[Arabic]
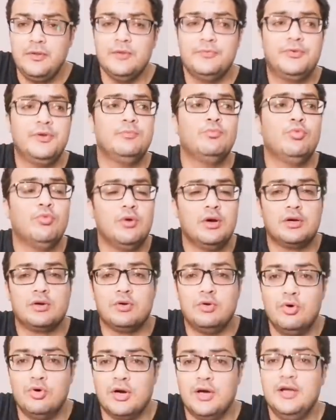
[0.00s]
في
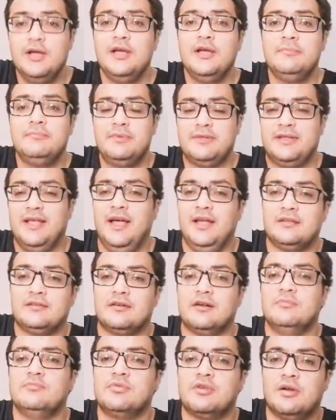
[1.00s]
الكوره بتاعه
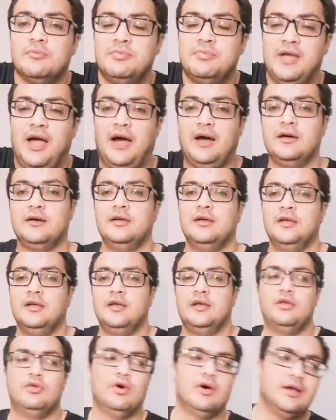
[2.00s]
رامي ربيعه
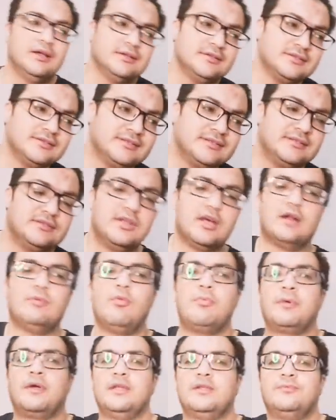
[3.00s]
اللي هو ضربه
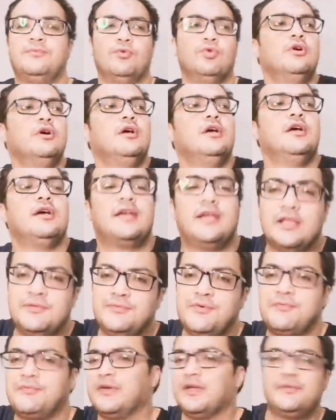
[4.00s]
بكتفه
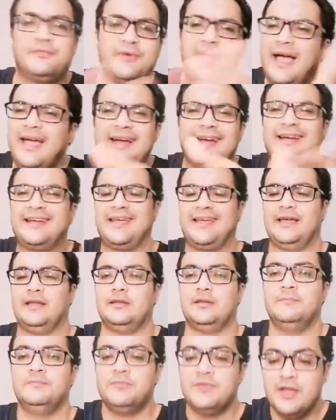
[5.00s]
كتف في كتف ايا
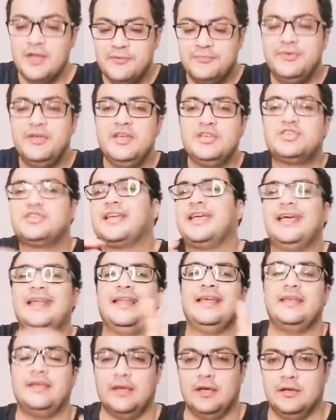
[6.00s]
كان في
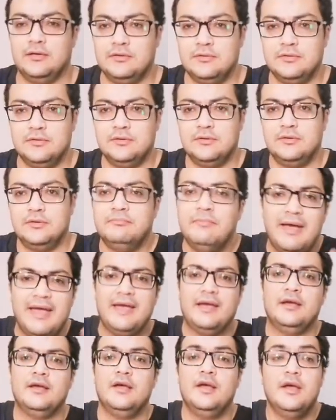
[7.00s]
اشكاليه
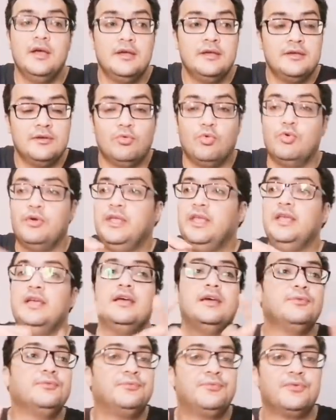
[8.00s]
ما
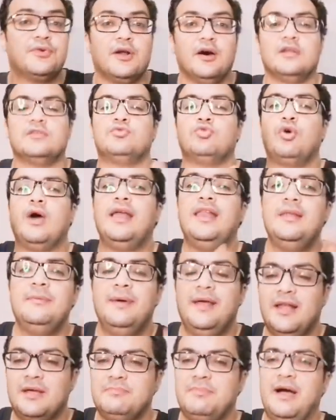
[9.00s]
وانفراد وخلي
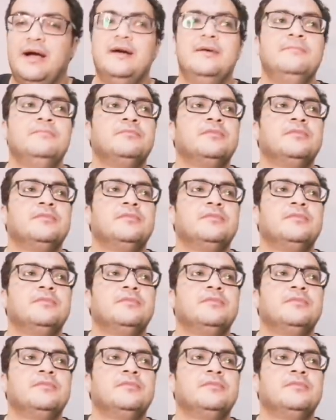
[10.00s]
بالك بقى